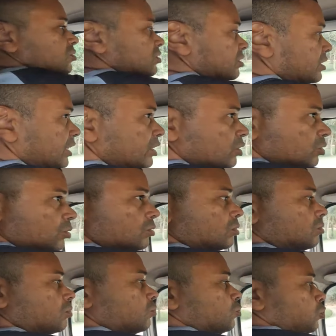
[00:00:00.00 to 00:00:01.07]
um sítio,
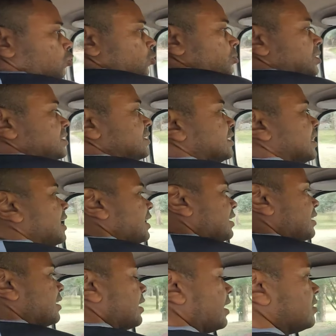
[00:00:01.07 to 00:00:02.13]
um clube, sei lá o
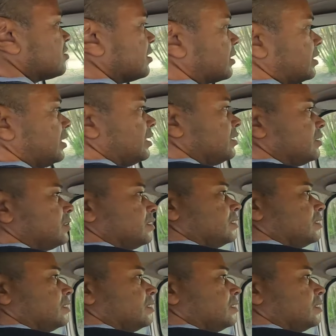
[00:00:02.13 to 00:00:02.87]
que, que é isso aqui.